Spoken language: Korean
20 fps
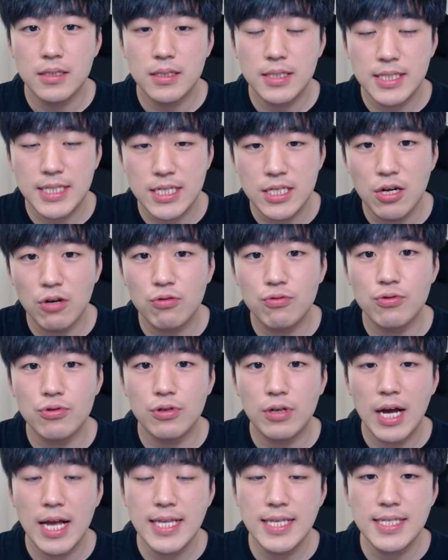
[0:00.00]
지역구
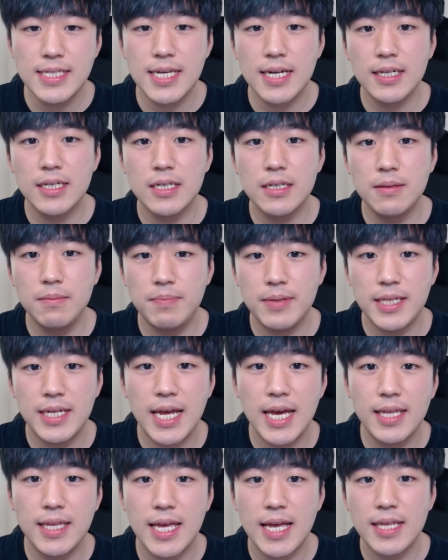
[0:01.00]
한창 그
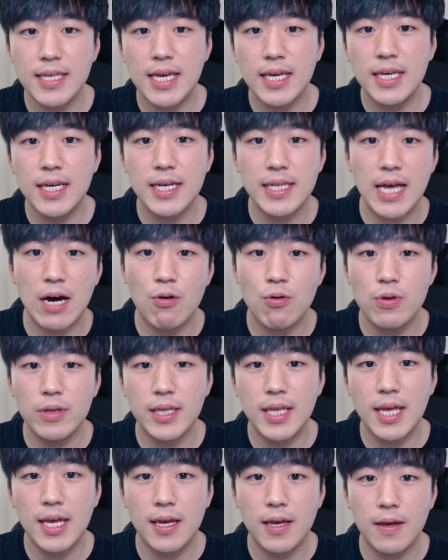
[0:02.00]
비례에 대한 얘기가 나올
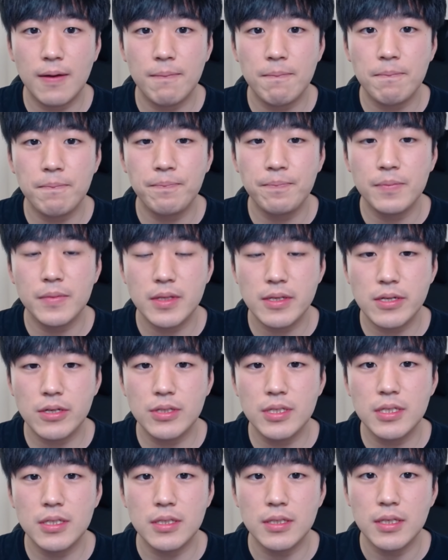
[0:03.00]
때
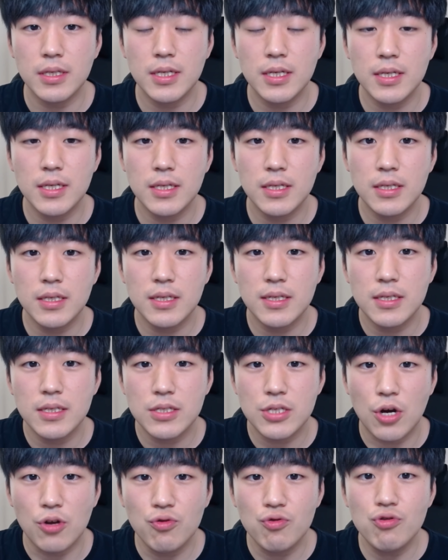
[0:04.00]
저는
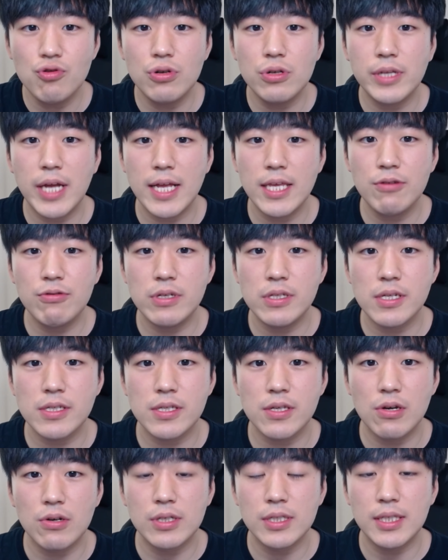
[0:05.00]
전국을 다니고
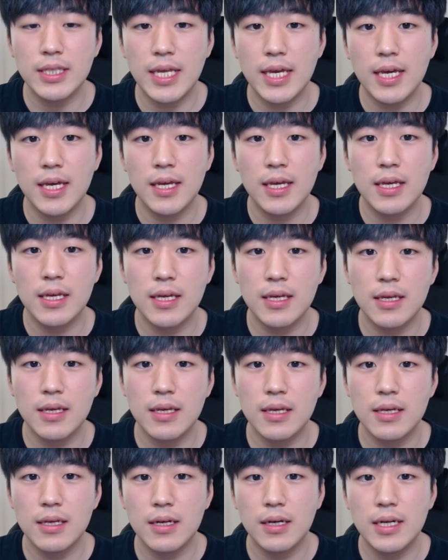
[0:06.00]
있었어요 그때
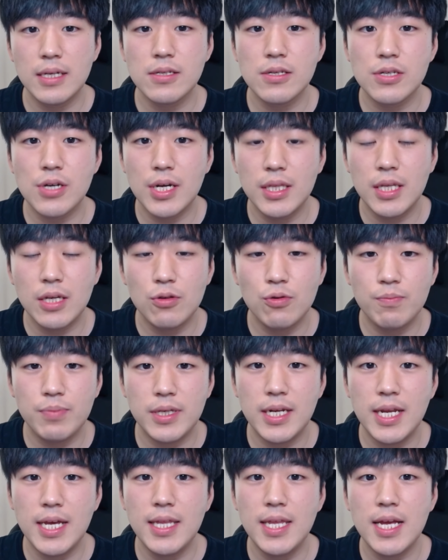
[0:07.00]
그래서 저한테도
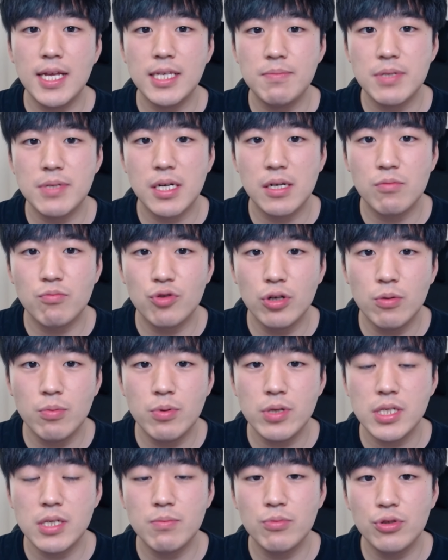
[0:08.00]
비례에 대한 입장을
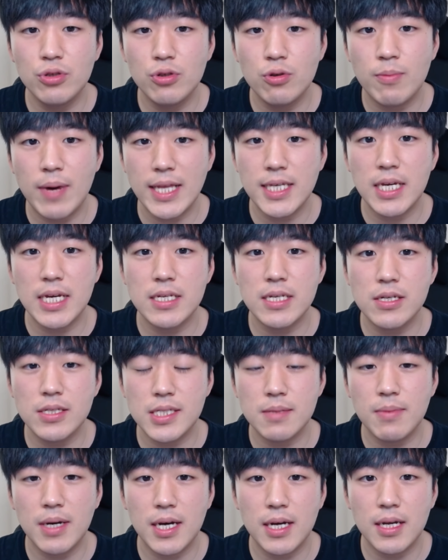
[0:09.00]
물어보신 분도 많이
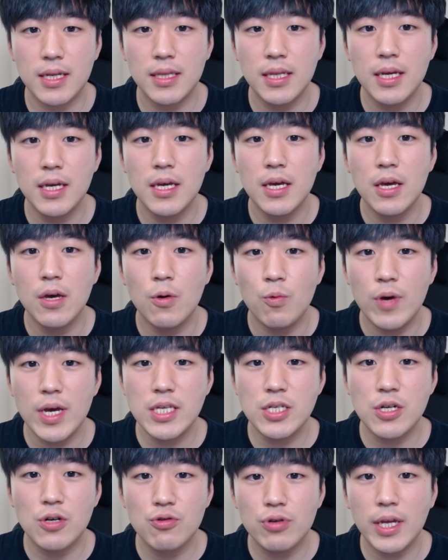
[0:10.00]
계셨지만 왜
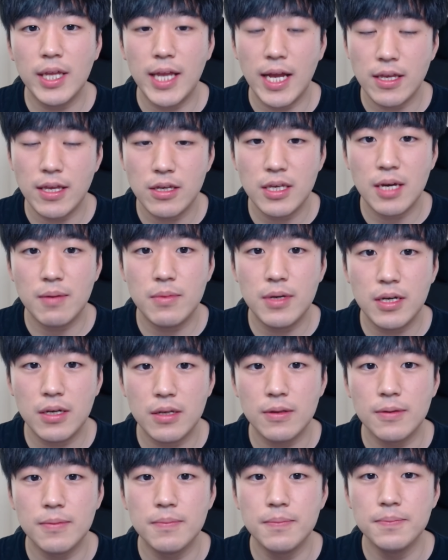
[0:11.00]
전국에
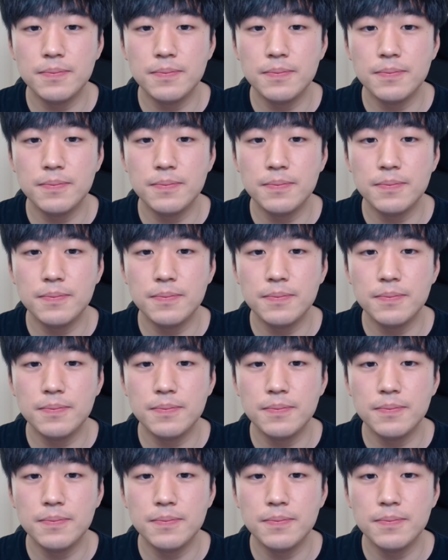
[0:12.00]
다녔냐면